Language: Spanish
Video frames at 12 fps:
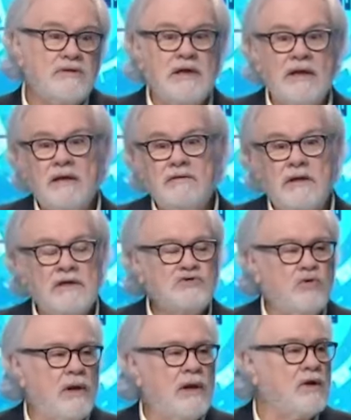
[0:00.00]
salían de la
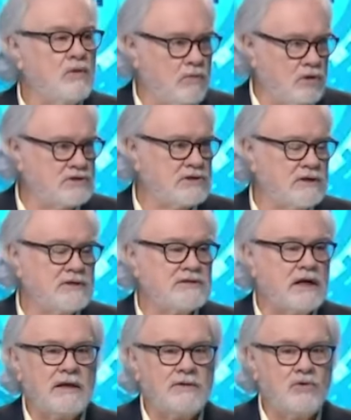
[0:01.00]
escuela, como hoy siguen
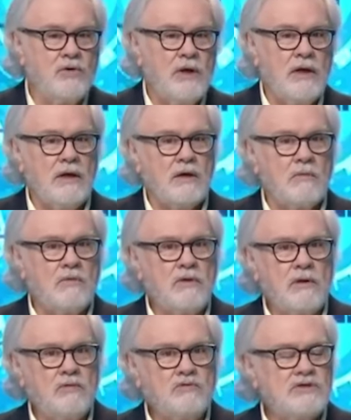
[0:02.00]
saliendo, como
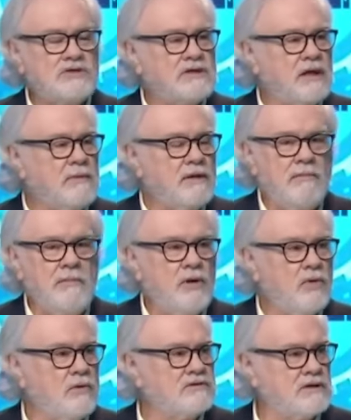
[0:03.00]
en un sistema de
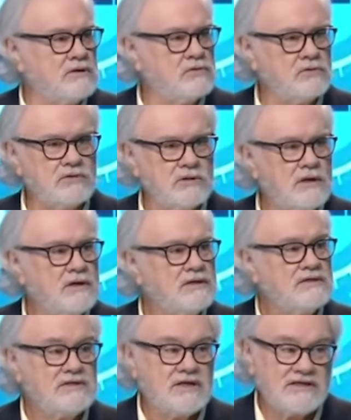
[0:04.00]

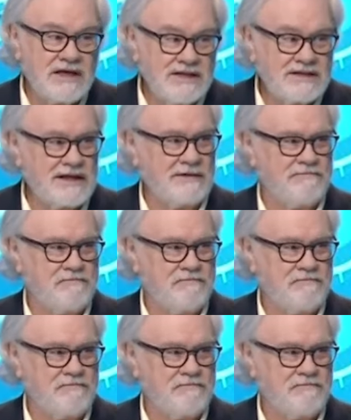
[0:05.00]
1960.